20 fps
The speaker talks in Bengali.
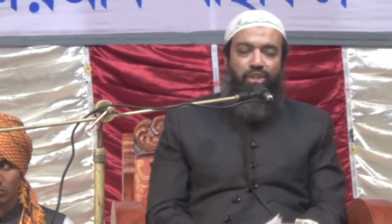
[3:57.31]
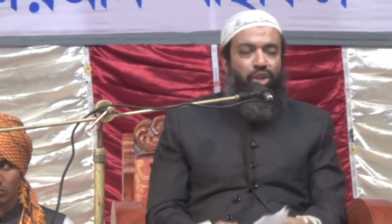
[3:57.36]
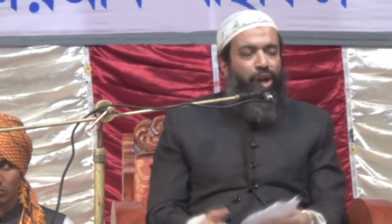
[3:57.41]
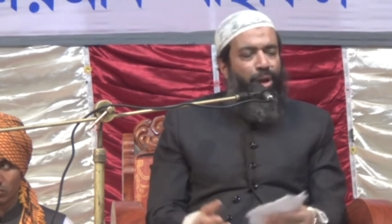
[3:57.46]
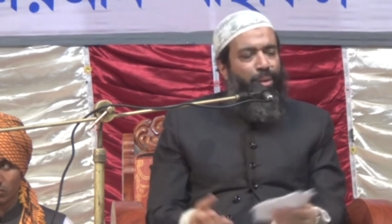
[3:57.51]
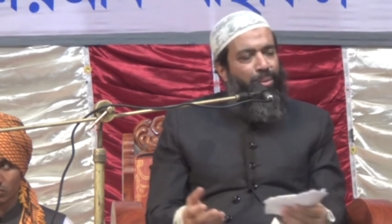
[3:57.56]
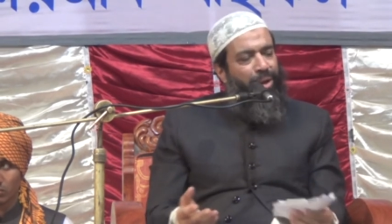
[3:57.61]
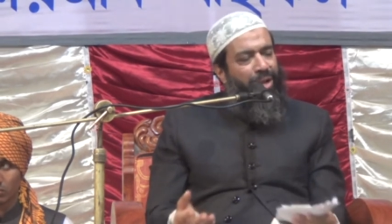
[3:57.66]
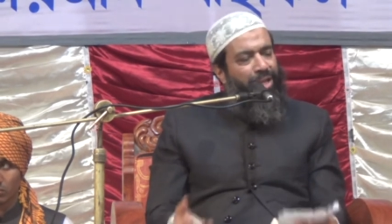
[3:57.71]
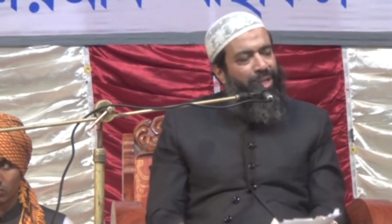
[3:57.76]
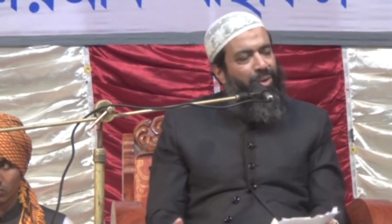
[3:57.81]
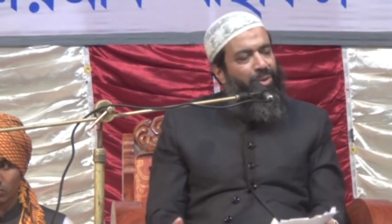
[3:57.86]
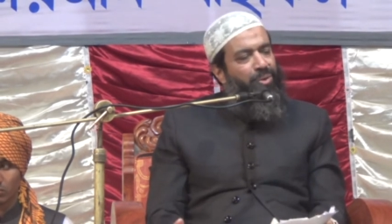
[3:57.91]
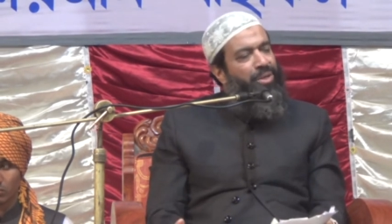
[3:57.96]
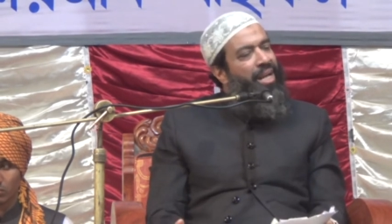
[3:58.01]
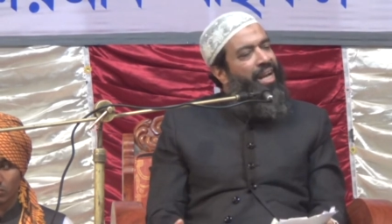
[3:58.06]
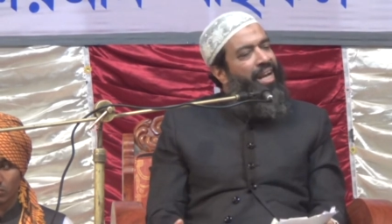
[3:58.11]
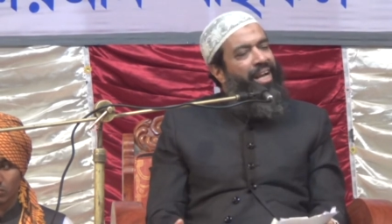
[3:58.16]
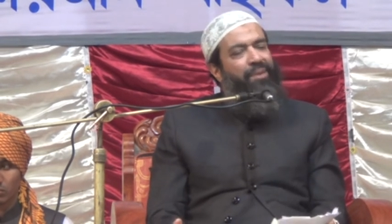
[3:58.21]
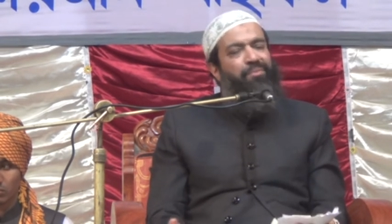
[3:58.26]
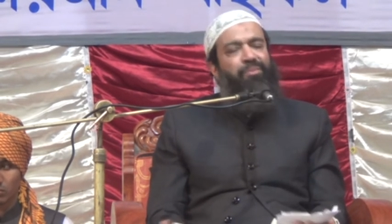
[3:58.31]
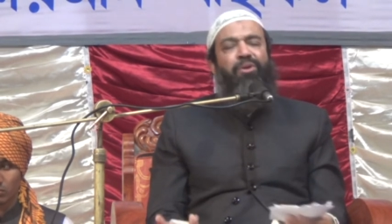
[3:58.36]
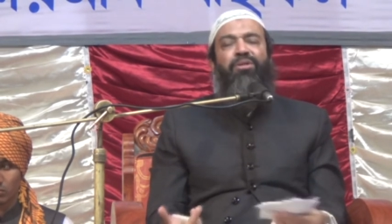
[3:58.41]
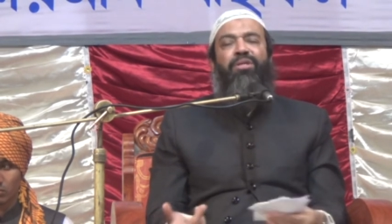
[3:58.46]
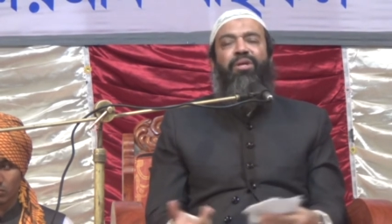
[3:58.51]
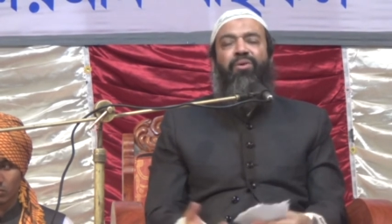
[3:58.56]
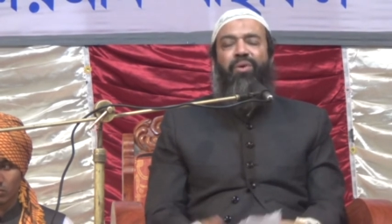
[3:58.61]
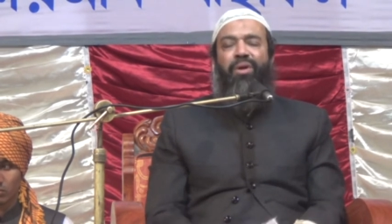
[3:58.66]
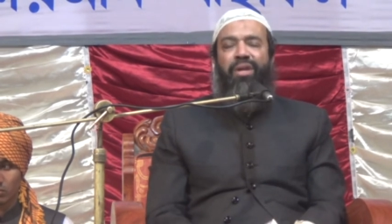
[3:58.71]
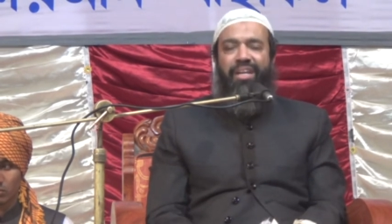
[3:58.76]
সবরতে রোজার আগে
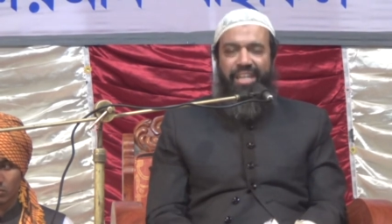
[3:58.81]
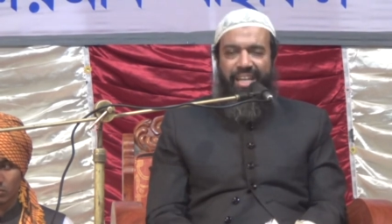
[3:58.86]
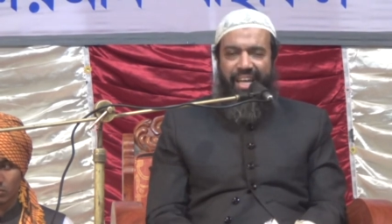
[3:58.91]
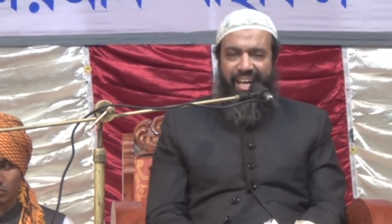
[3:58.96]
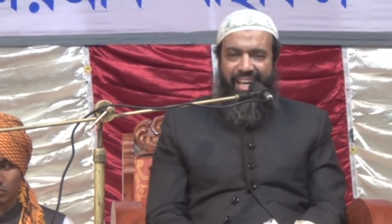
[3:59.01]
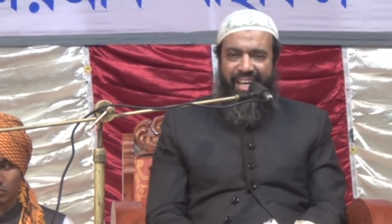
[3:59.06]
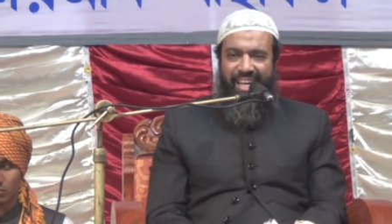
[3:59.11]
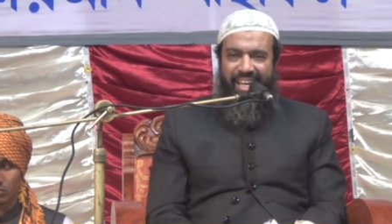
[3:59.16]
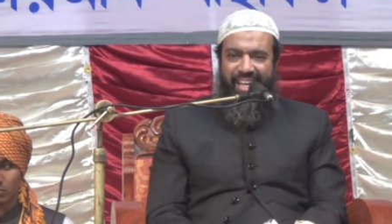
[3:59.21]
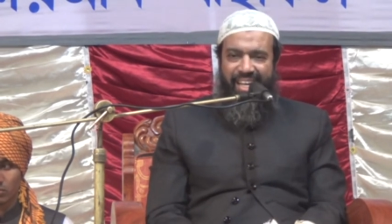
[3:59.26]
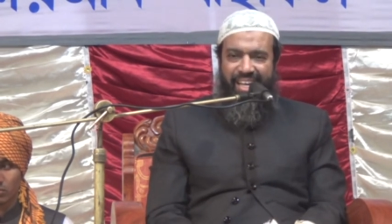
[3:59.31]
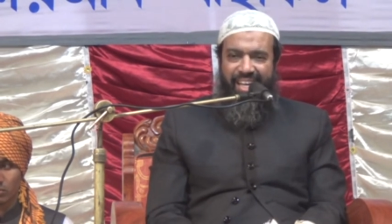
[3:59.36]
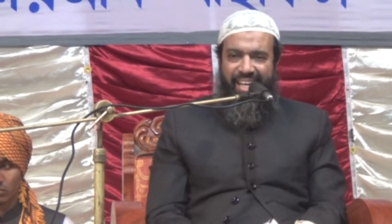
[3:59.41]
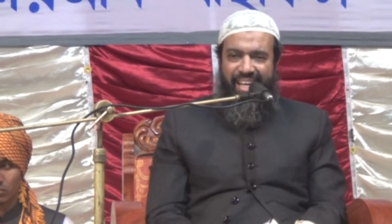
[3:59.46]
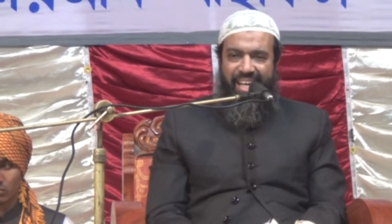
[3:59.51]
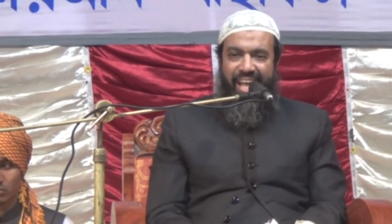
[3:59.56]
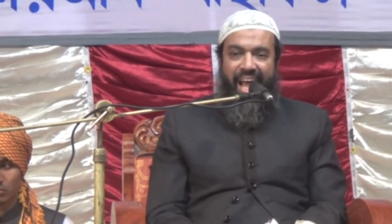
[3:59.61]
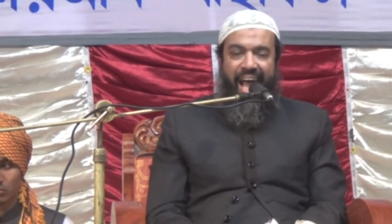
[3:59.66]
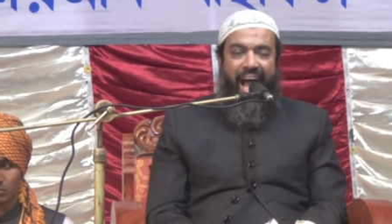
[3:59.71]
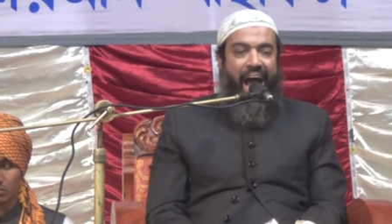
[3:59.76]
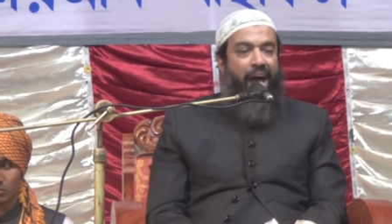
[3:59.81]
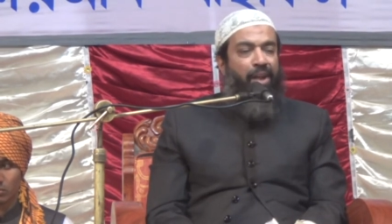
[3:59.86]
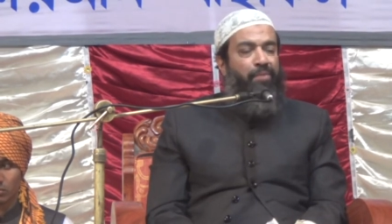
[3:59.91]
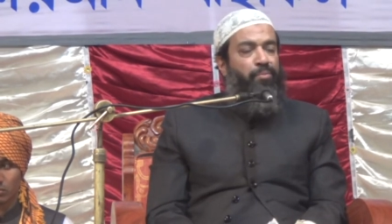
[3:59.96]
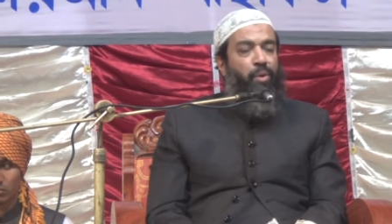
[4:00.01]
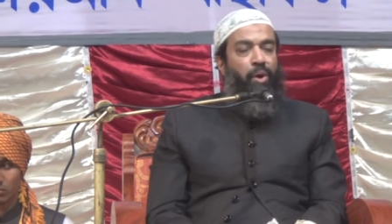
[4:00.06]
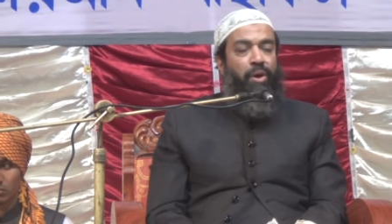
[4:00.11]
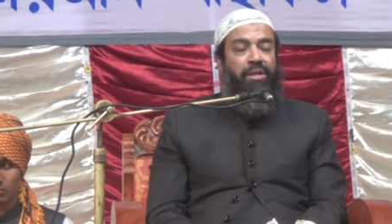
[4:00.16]
পর্দা করেন না আর